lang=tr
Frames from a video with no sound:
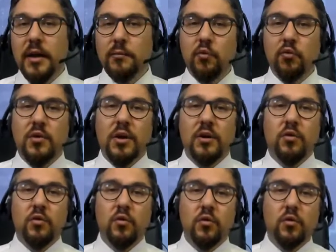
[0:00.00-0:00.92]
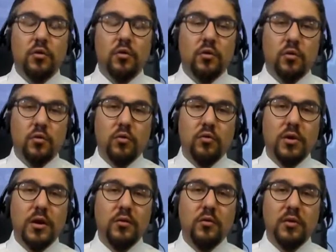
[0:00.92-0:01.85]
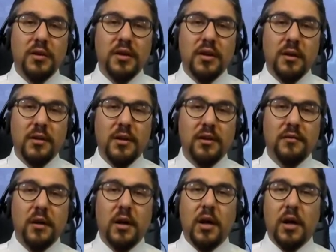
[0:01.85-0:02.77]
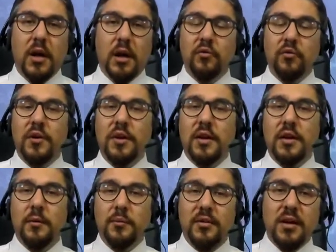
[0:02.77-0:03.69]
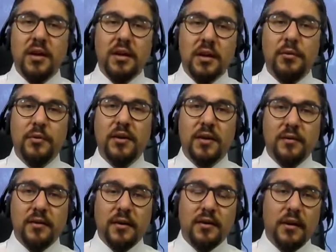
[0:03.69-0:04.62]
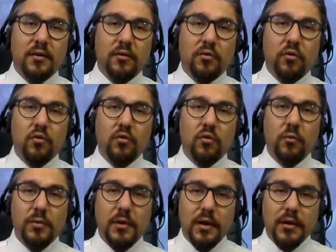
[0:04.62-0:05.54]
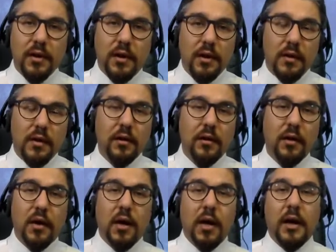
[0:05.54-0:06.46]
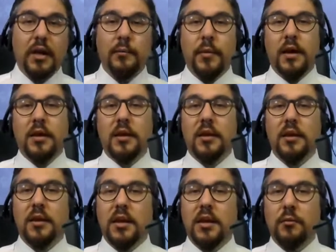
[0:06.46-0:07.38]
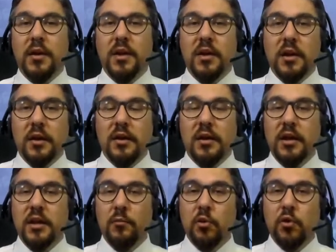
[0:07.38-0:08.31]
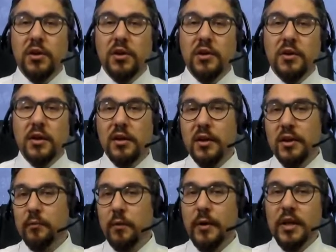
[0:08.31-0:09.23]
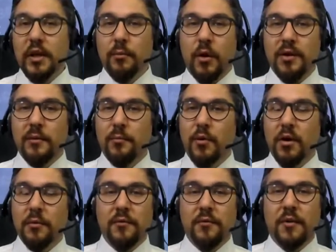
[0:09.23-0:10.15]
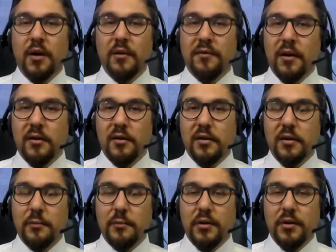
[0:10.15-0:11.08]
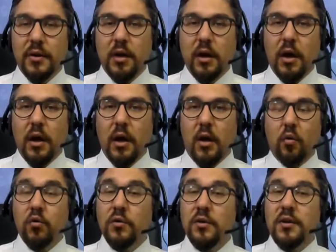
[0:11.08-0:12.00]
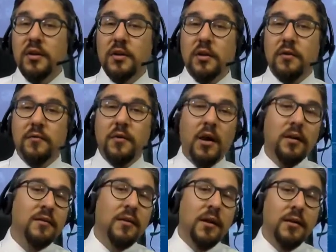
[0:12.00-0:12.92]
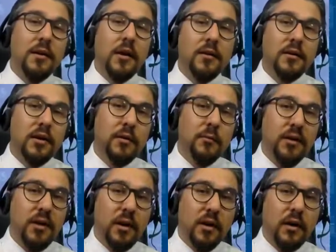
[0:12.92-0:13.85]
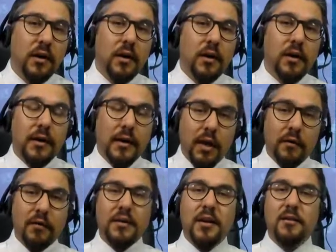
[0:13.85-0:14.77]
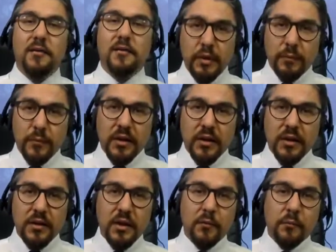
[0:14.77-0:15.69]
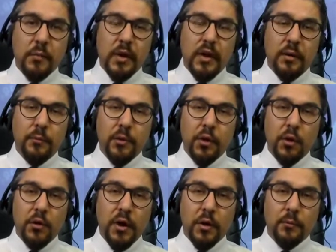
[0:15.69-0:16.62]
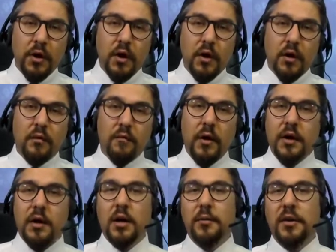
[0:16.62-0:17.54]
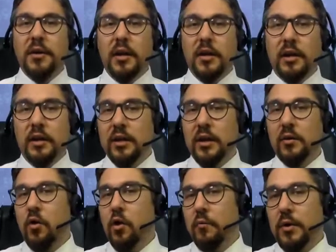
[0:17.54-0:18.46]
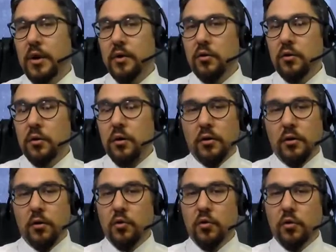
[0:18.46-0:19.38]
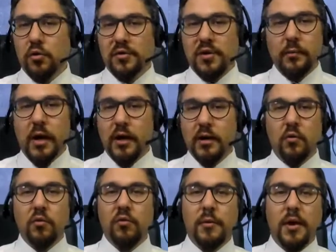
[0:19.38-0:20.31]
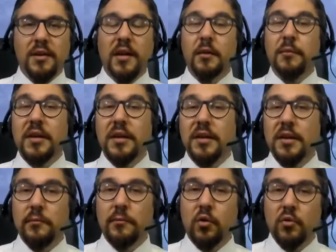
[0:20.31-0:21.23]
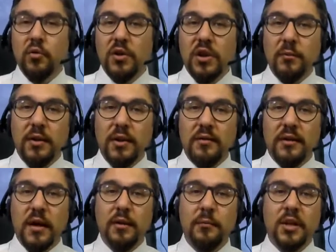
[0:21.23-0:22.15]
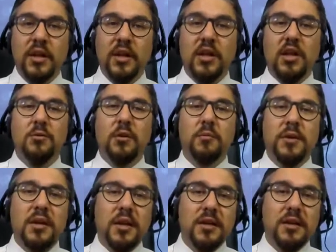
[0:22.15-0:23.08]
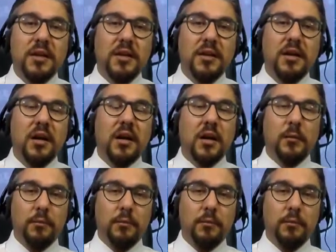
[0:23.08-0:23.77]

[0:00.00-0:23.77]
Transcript: yani buradan şu şuradan yola çıkabiliriz. Bu sene yapacağını yapacak zaten son toplantılarda. Hani belki 2023 yılında 25 bas puan bir faiz artış yapacak. Onun dışında faiz zaten artırmayacak. İlaveten sabit bırakacak belli bir dönem ve akabinde işler normale dönüşürse belki o zamanlar bir indirimi konuşabiliriz. Yani Birleşmiş Milletler'in